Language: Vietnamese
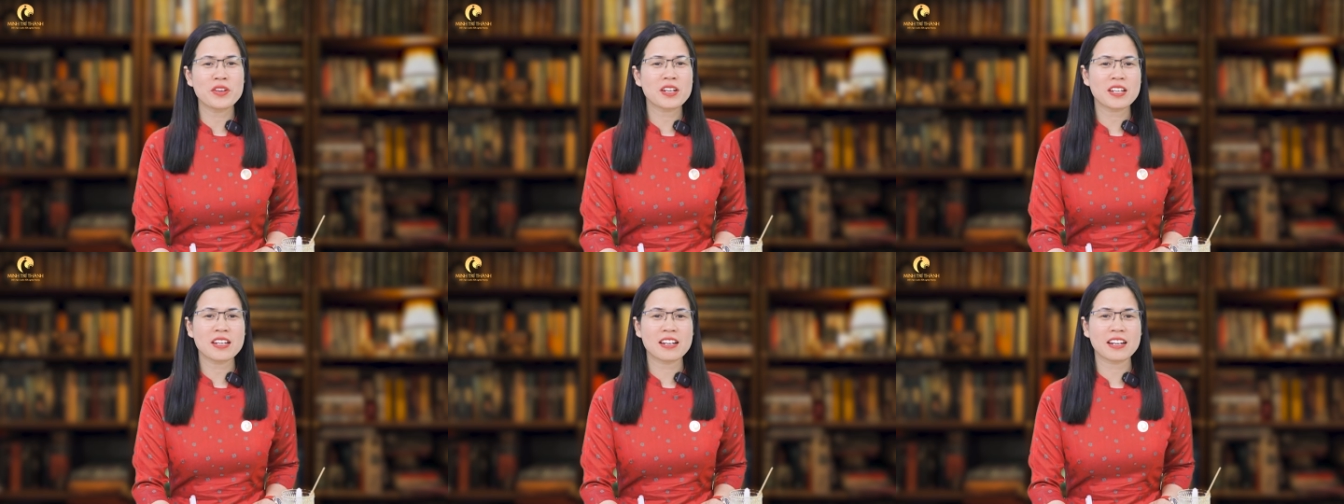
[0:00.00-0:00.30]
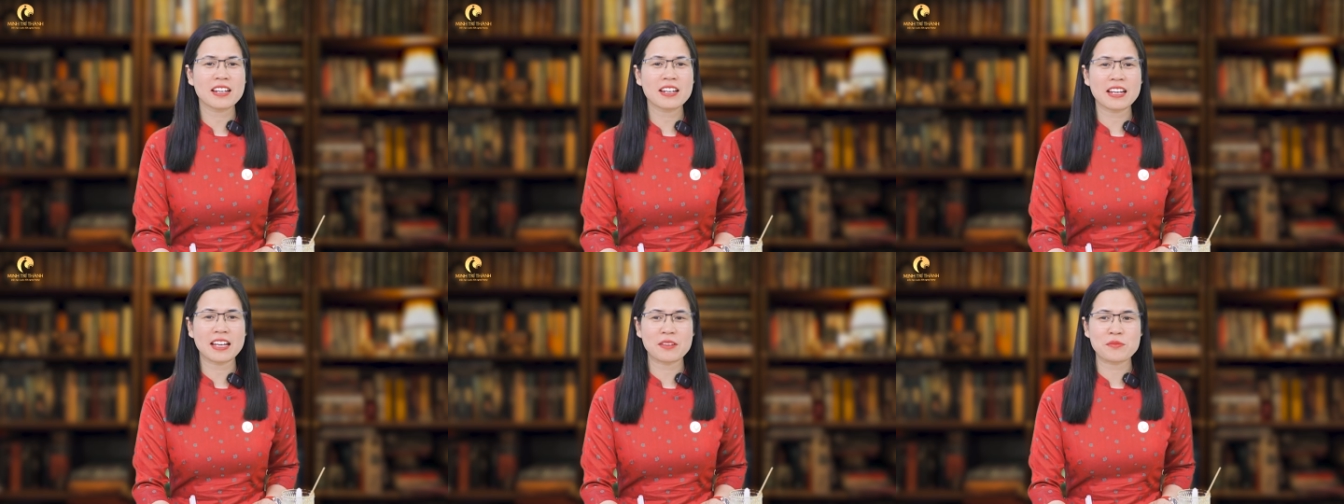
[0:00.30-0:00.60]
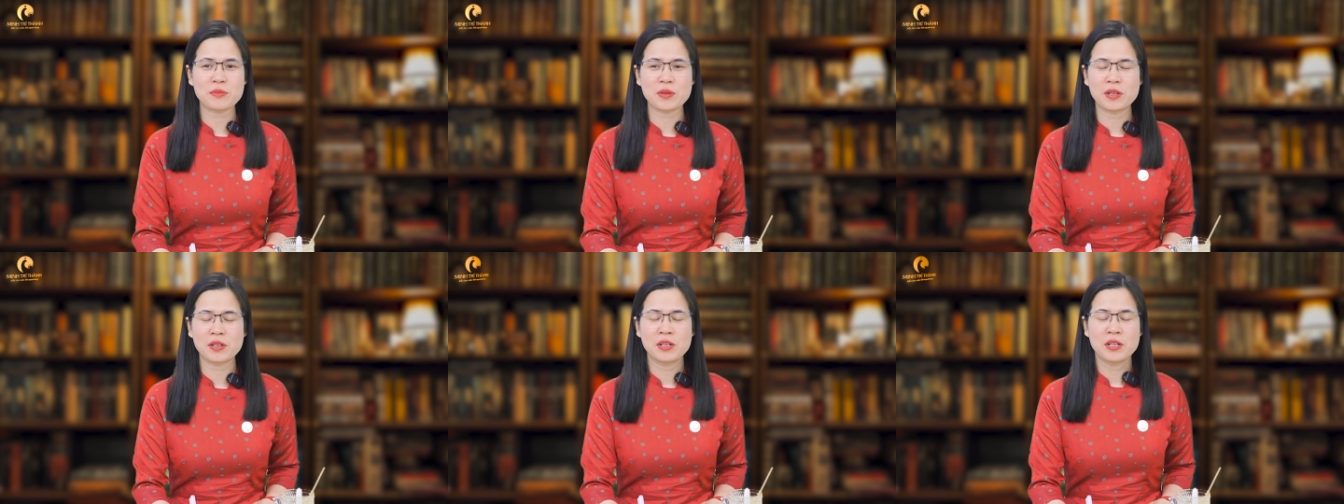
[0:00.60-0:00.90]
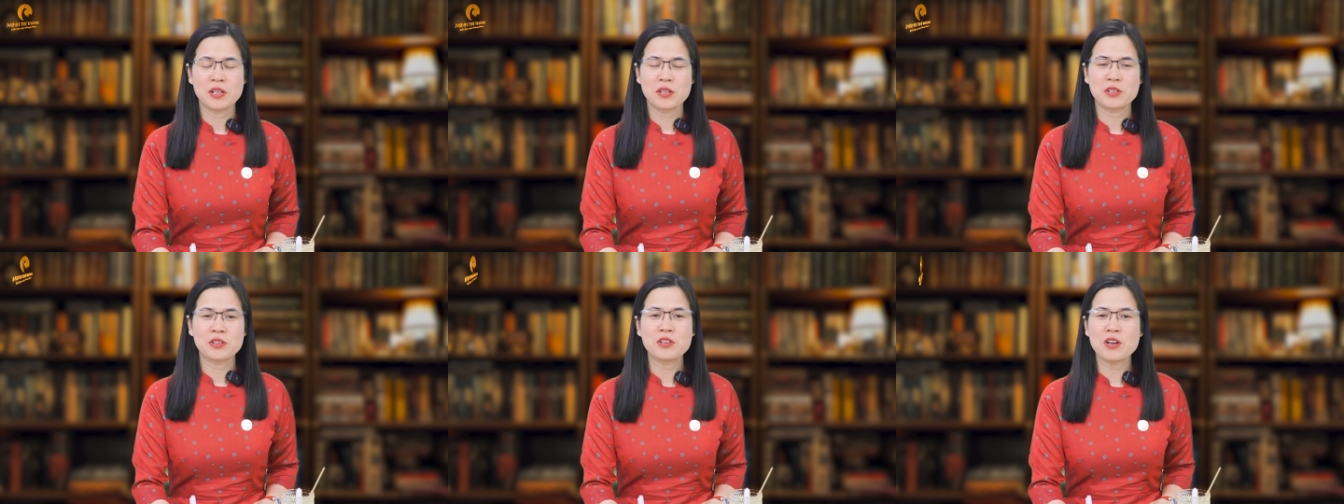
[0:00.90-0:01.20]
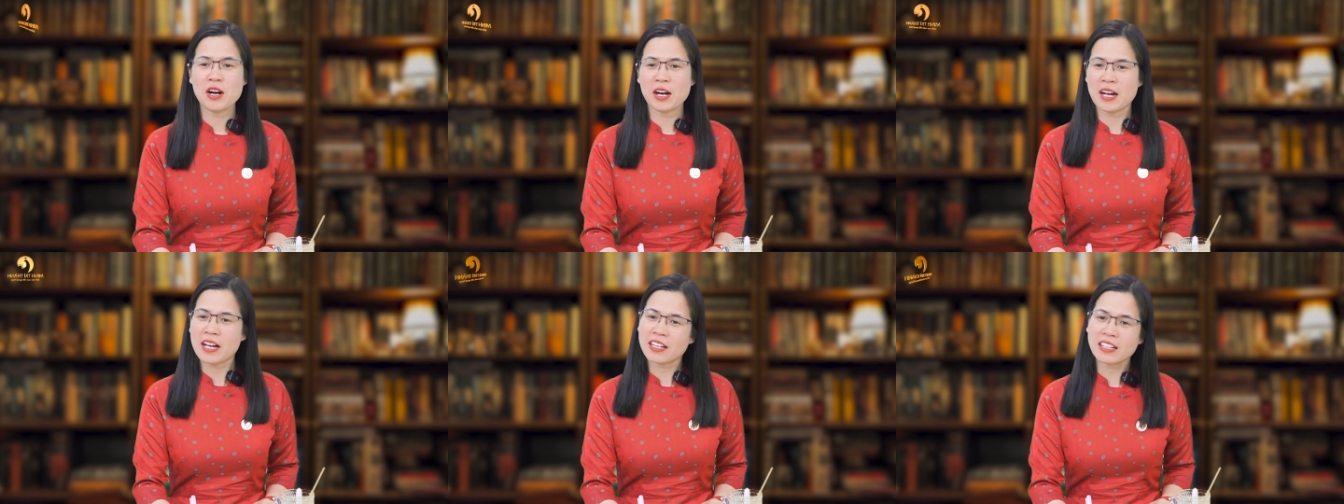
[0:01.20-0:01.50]
viết đến cái này mà
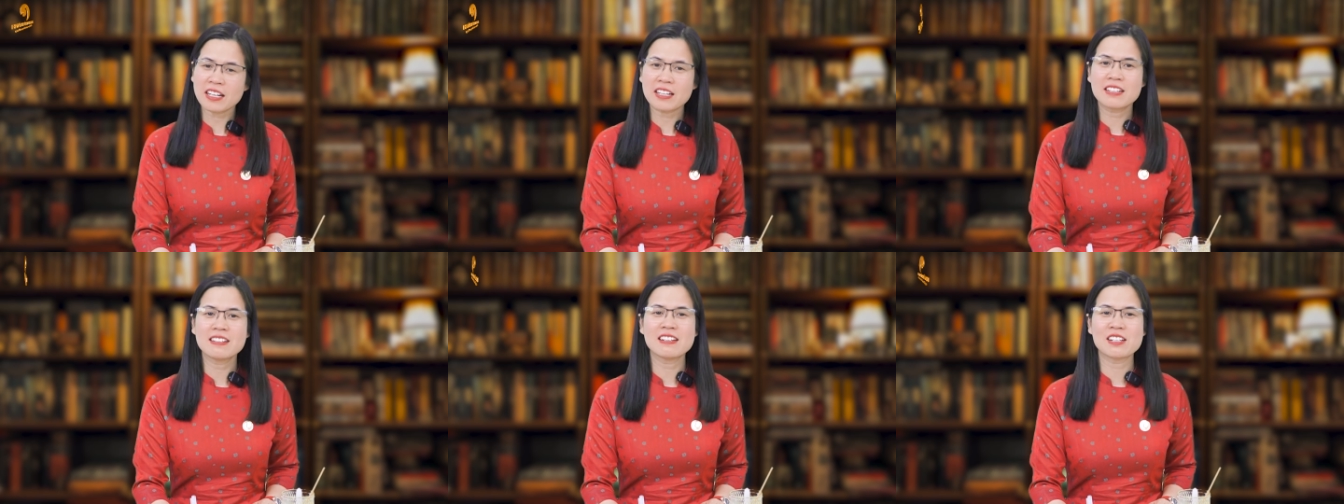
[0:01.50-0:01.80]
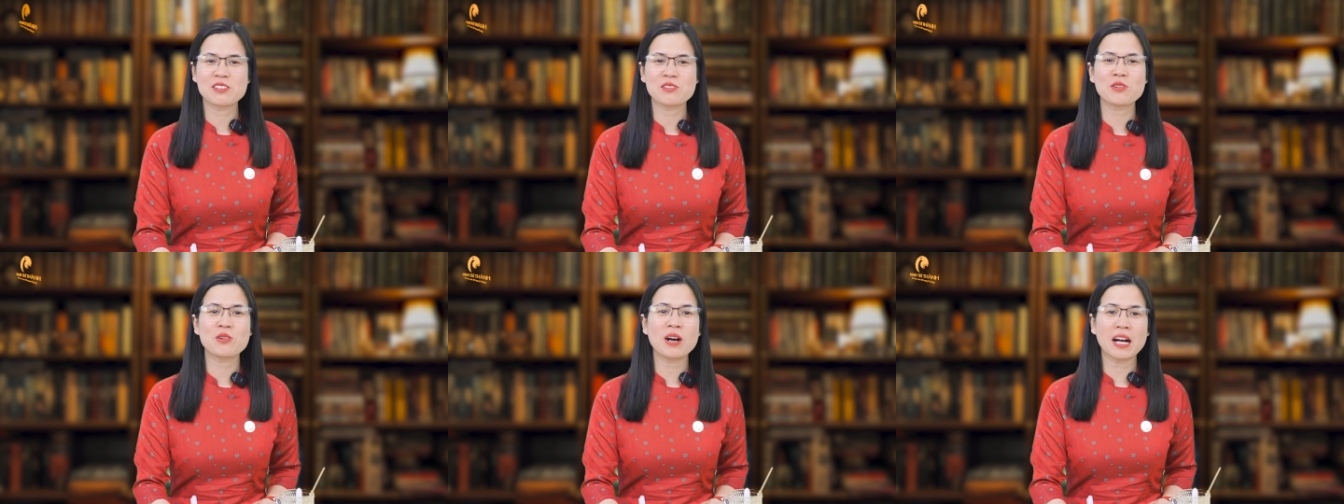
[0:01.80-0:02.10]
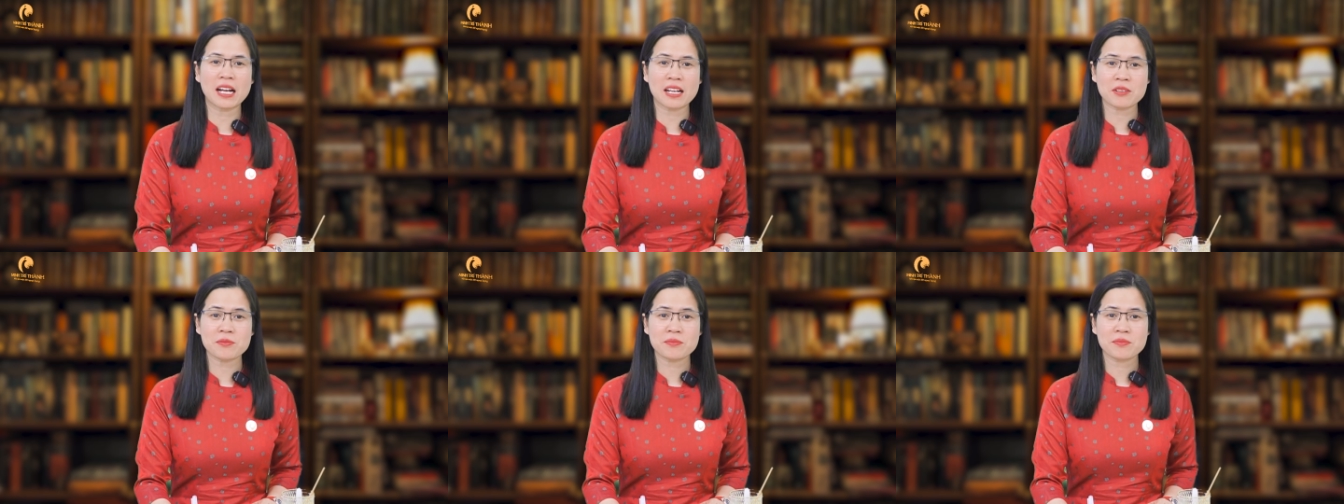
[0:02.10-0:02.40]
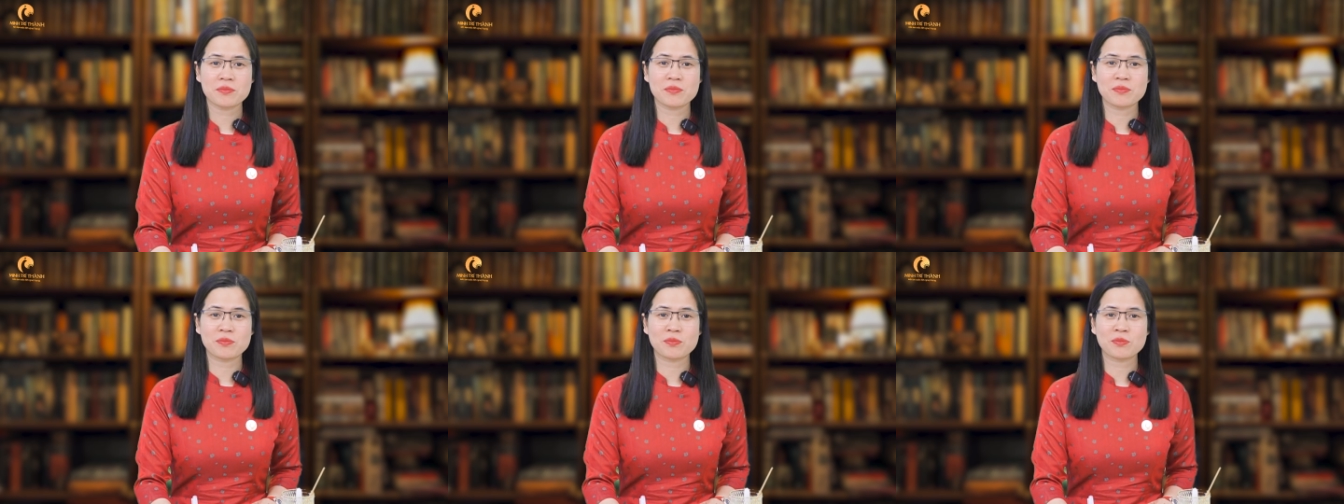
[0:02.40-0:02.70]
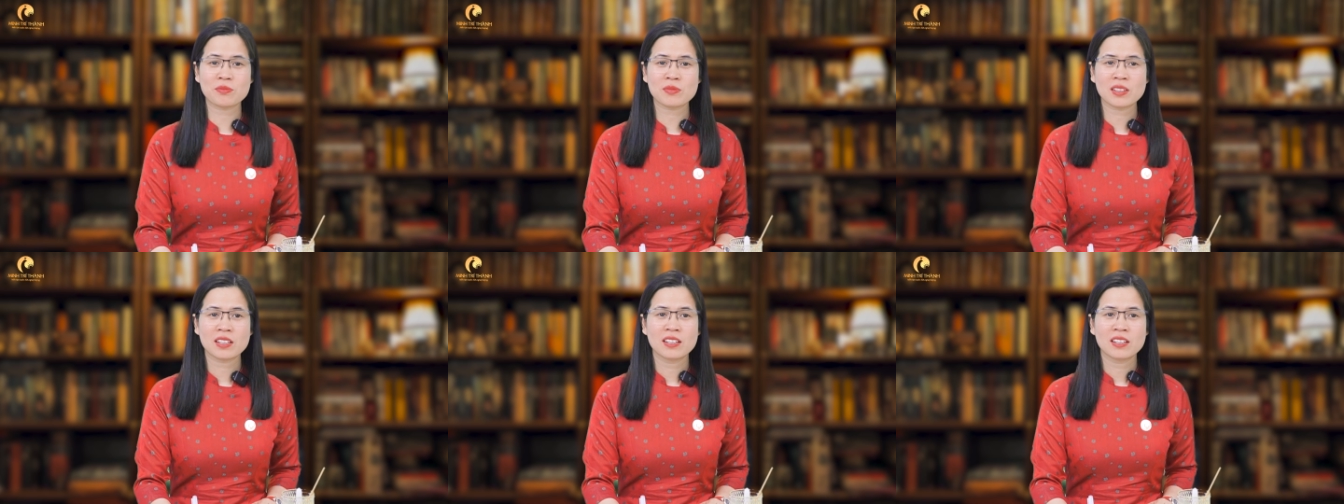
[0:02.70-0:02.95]
ngượng hết cả người cô ạ ừ.